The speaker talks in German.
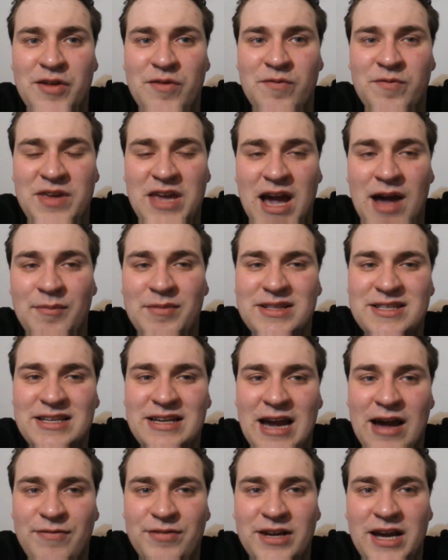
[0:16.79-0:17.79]
Wir haben jetzt die
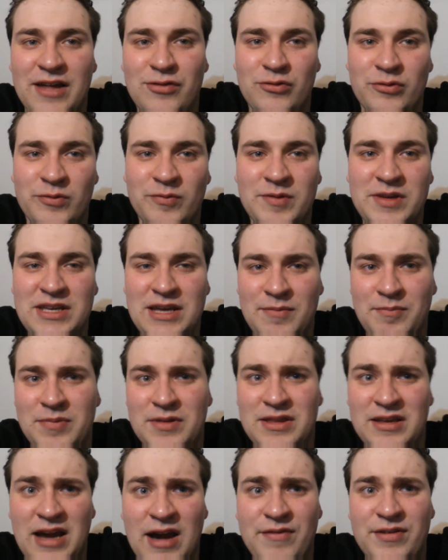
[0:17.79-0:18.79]
Grafikkarte, ich habe
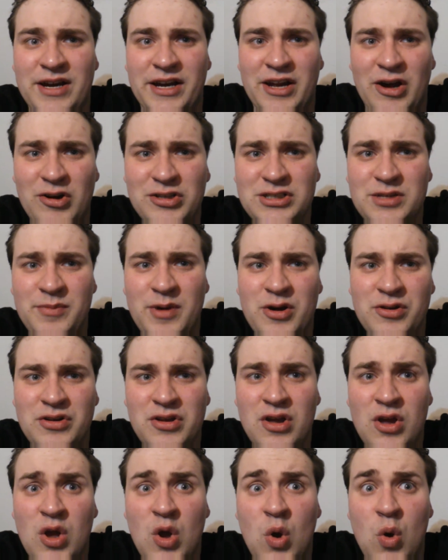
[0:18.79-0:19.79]
jetzt die Grafikkarte ausgebaut
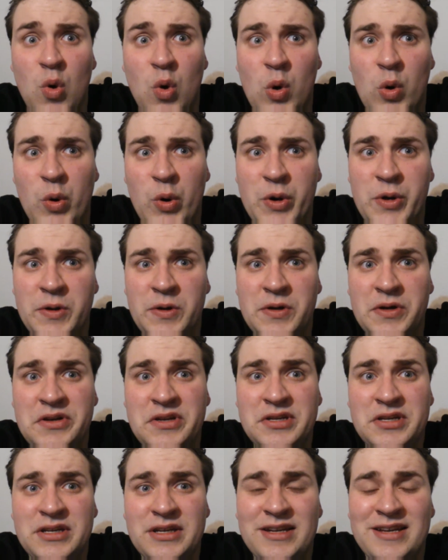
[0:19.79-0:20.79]

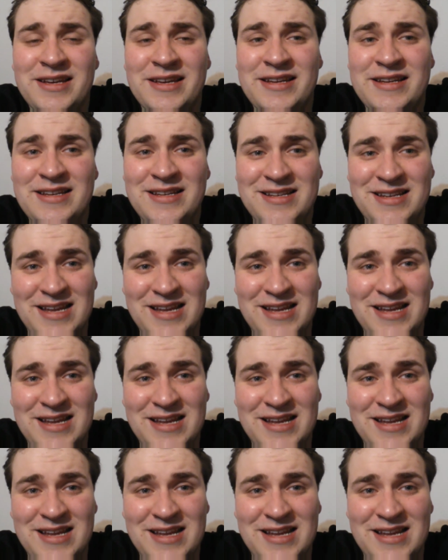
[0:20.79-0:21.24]
und äh,